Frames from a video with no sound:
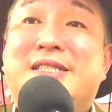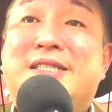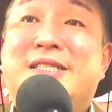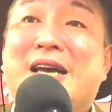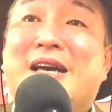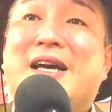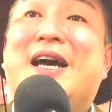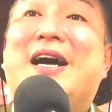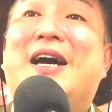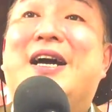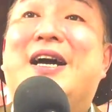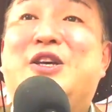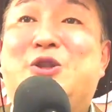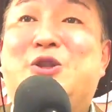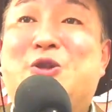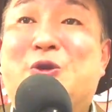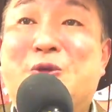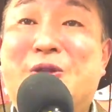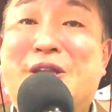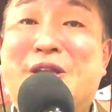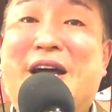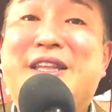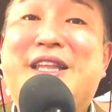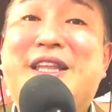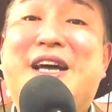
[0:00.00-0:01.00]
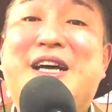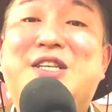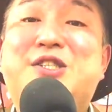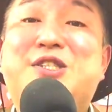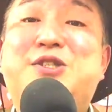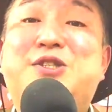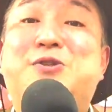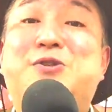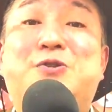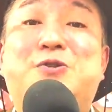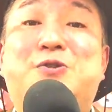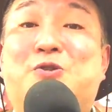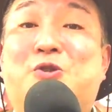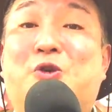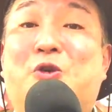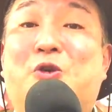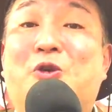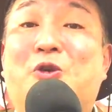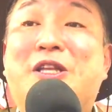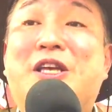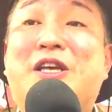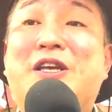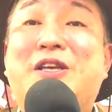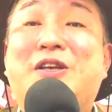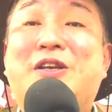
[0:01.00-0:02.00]
世界の
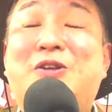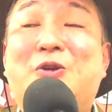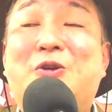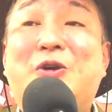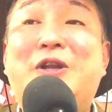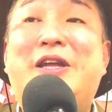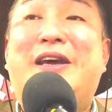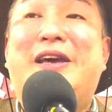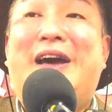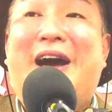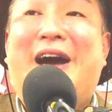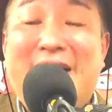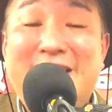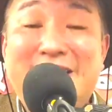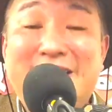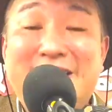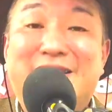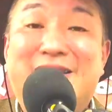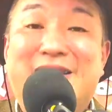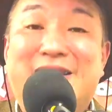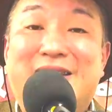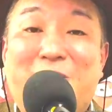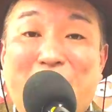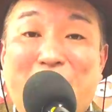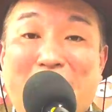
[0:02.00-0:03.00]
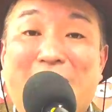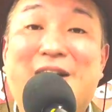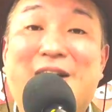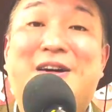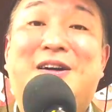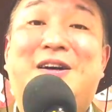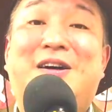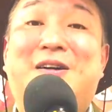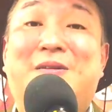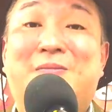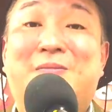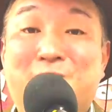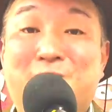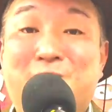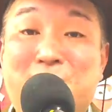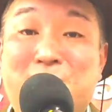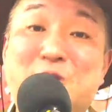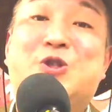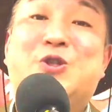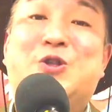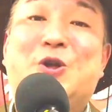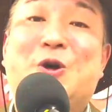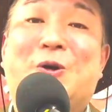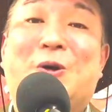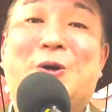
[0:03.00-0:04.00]
75人よりあなたは
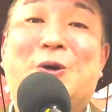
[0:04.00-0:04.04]
もっ